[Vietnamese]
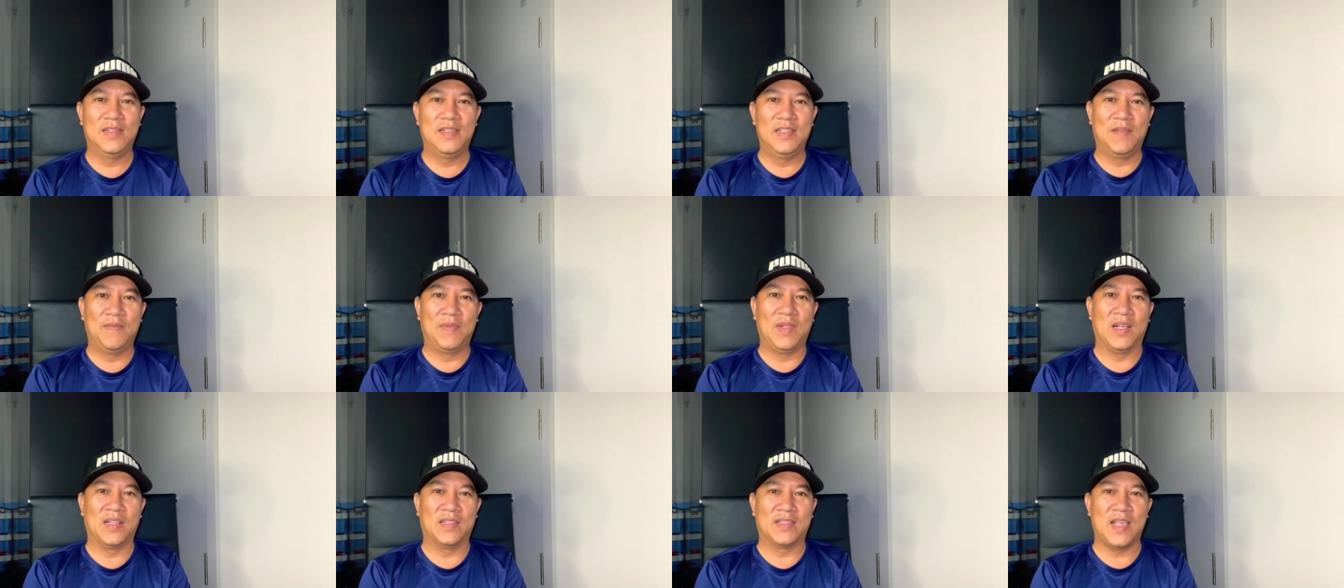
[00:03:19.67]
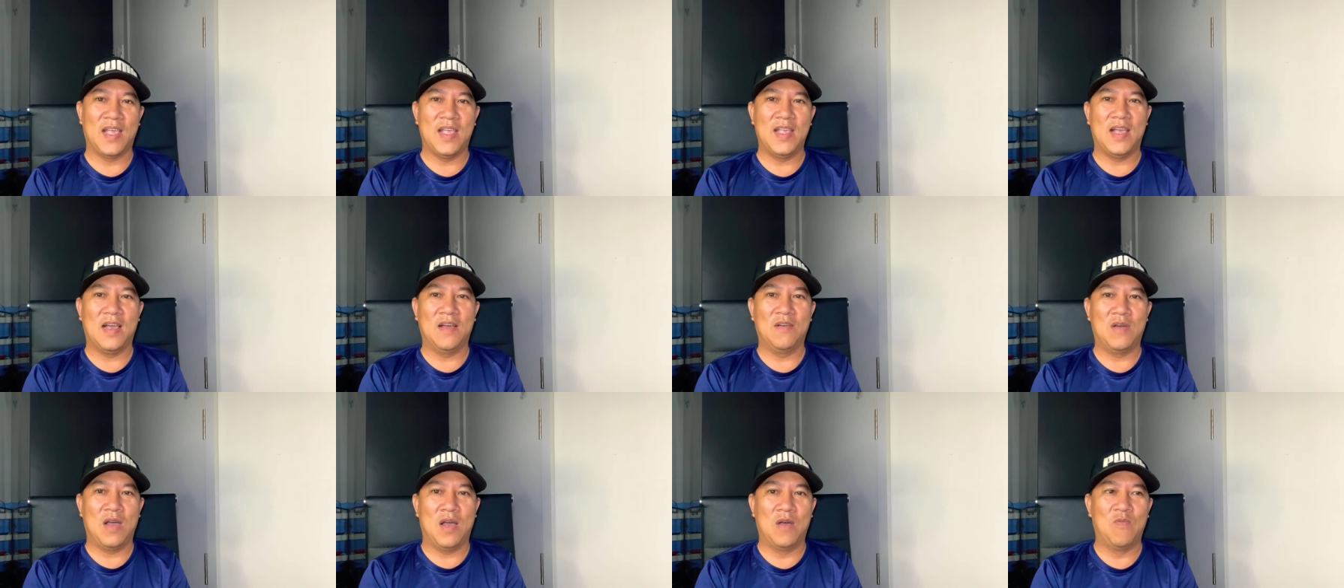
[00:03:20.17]
nhưng mà thực tế
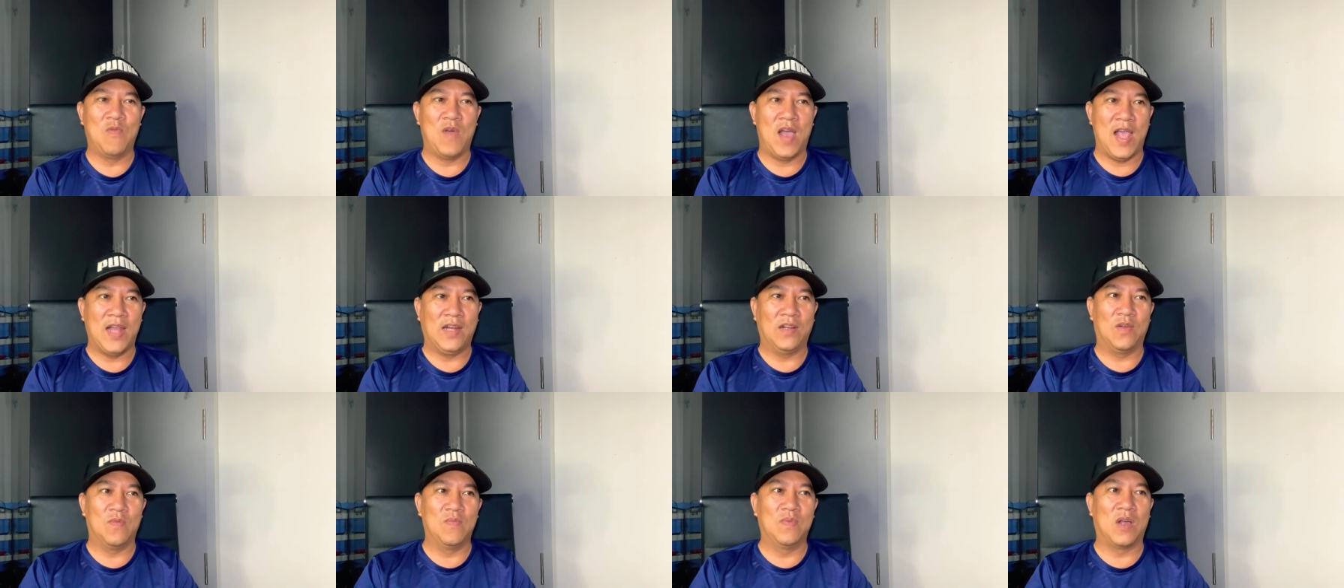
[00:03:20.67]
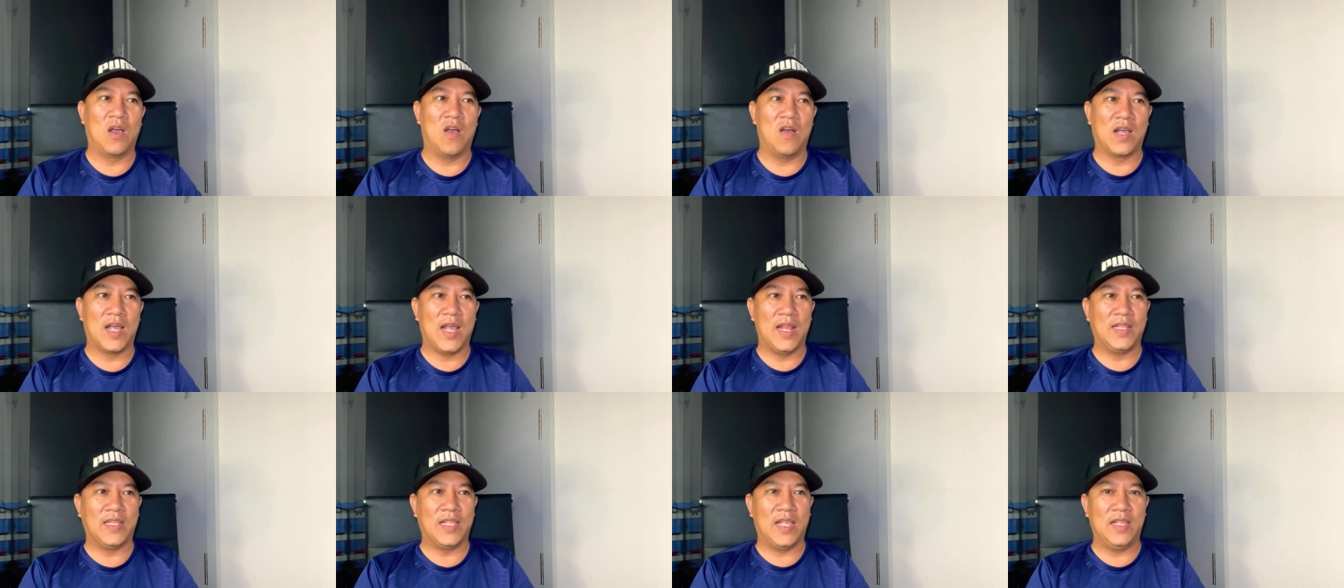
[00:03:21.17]
ở, ở ngoài nó cũng có
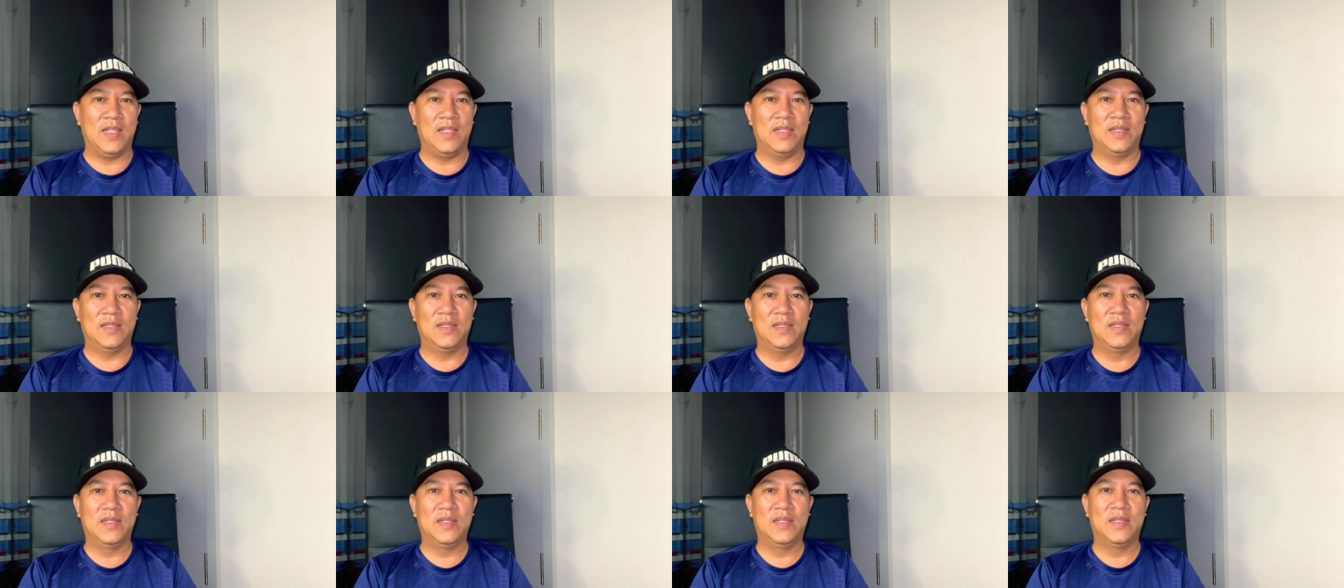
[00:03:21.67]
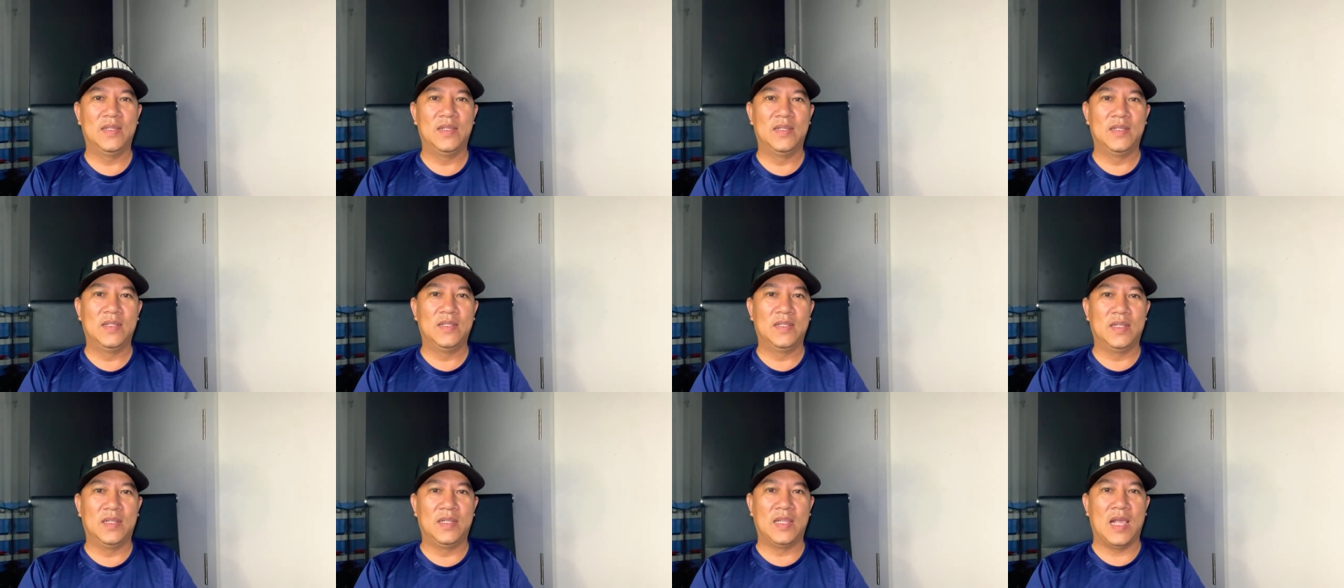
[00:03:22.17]
các anh chị
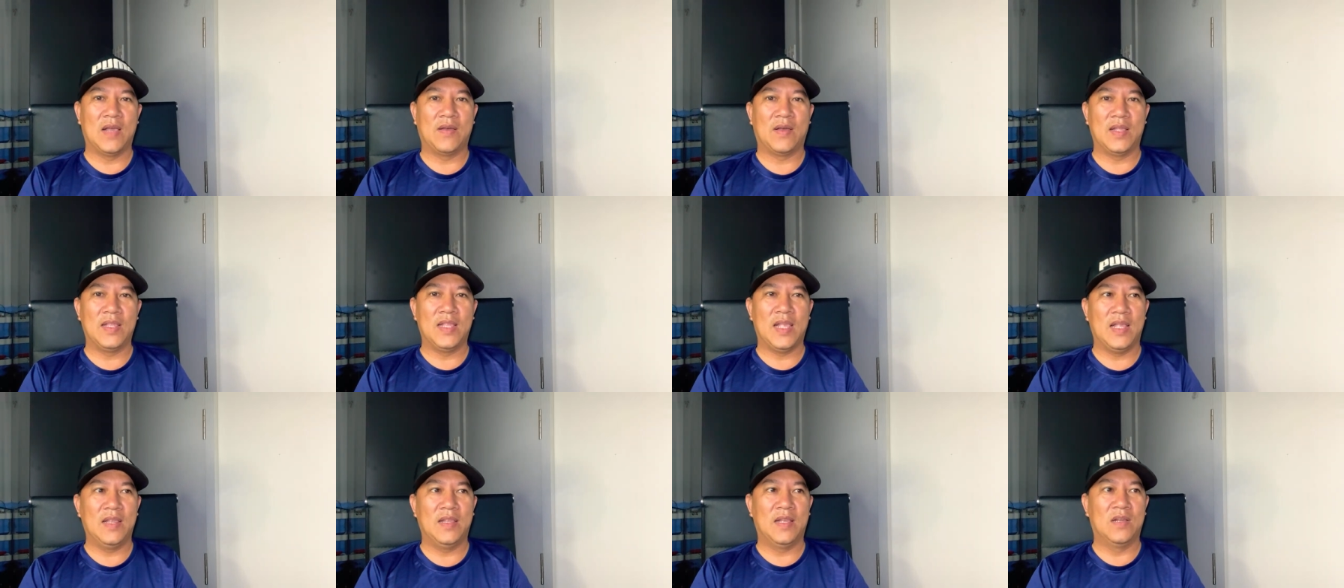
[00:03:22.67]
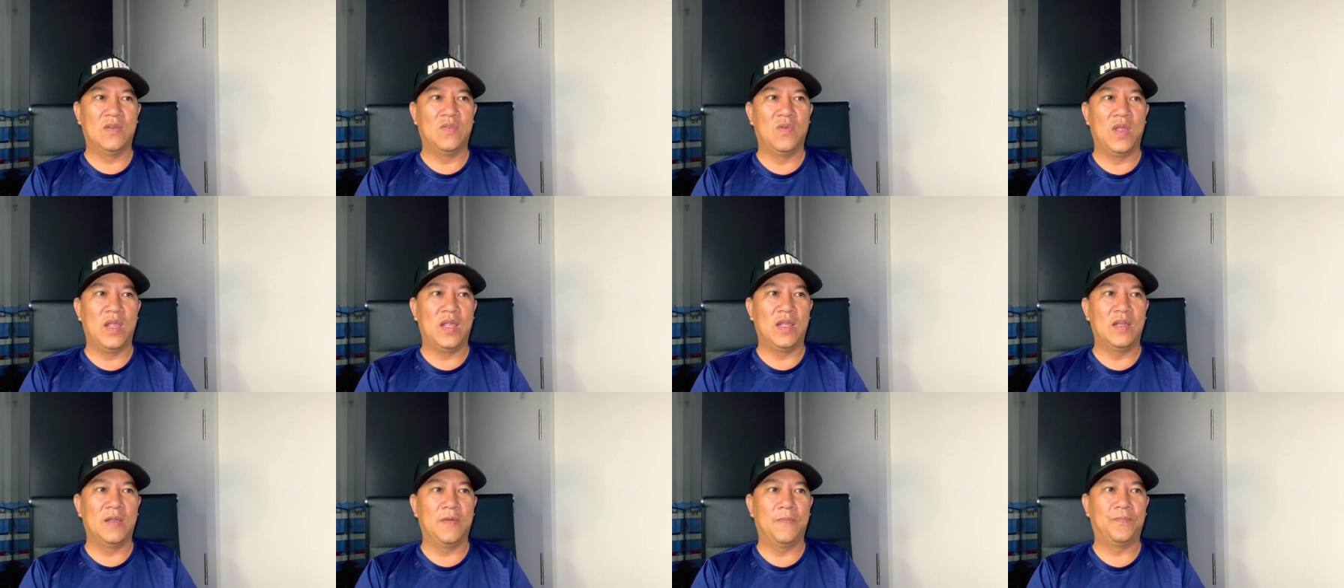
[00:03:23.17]
xin chào khán giả dân
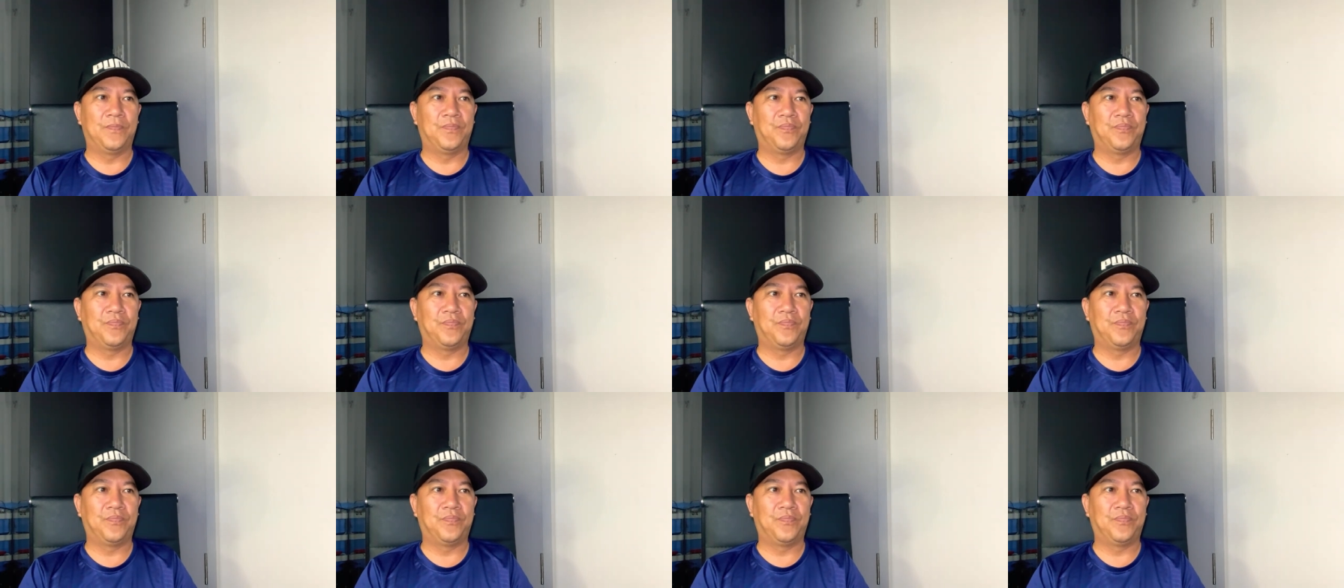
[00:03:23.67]
nguyễn